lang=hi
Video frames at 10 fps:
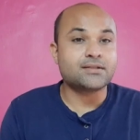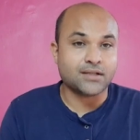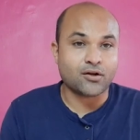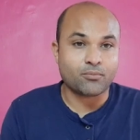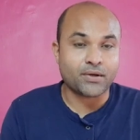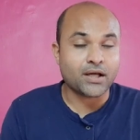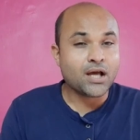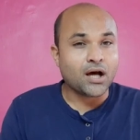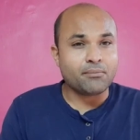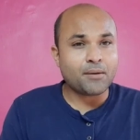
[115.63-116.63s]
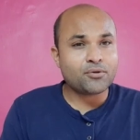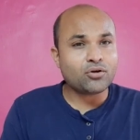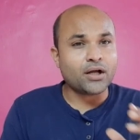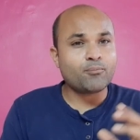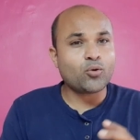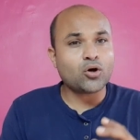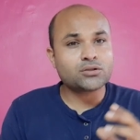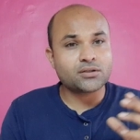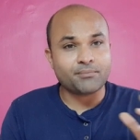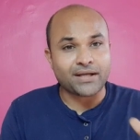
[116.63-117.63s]
हज़ार रुपये अभी अभी जो
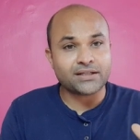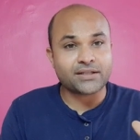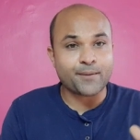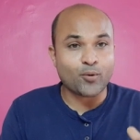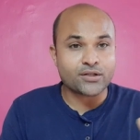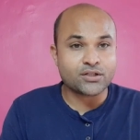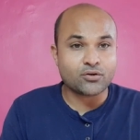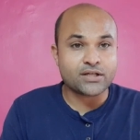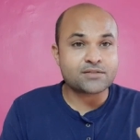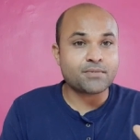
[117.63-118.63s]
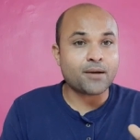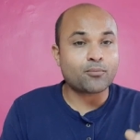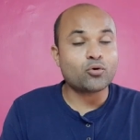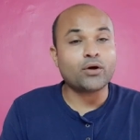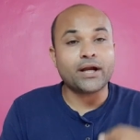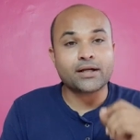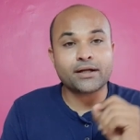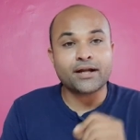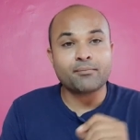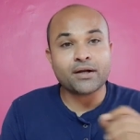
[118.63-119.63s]
अनबॉक्स मैजिक 3.0 है इसमें आपको
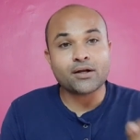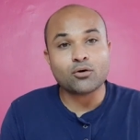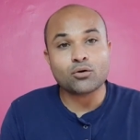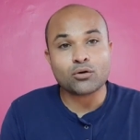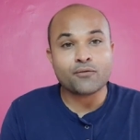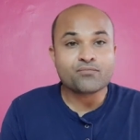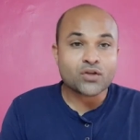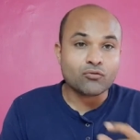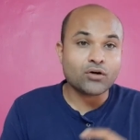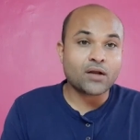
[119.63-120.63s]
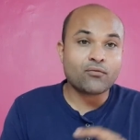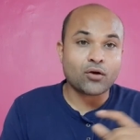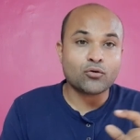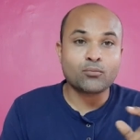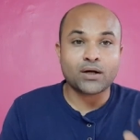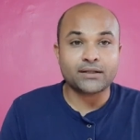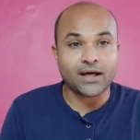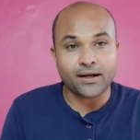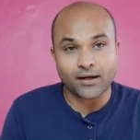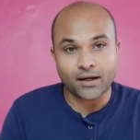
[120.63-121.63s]
एंटरटेनमेंट और वर्क फ्रॉम होम का
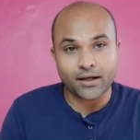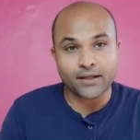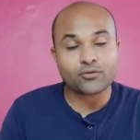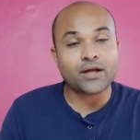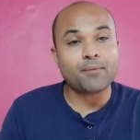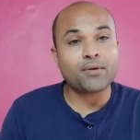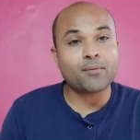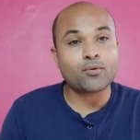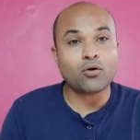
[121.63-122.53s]
ध्यान रखा गया है तो यहाँ पे आपको